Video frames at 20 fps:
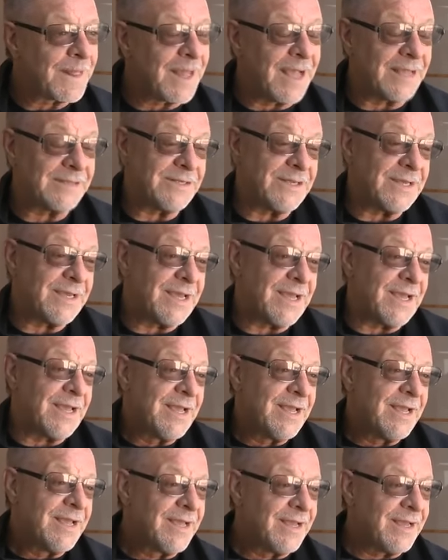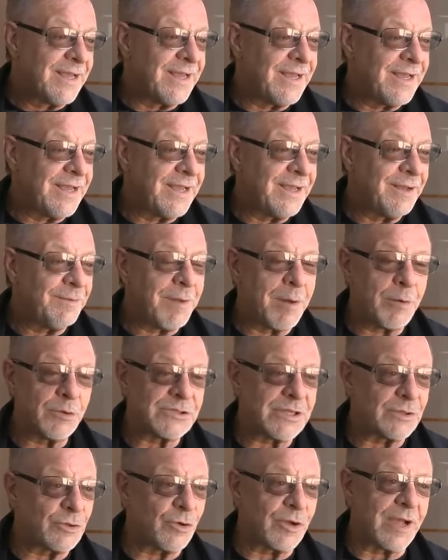Así que eh,
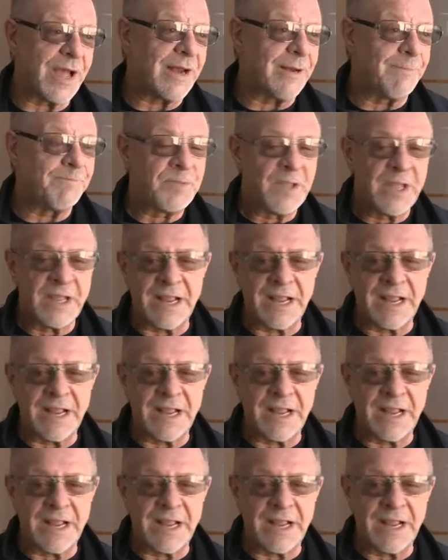vamos a tocar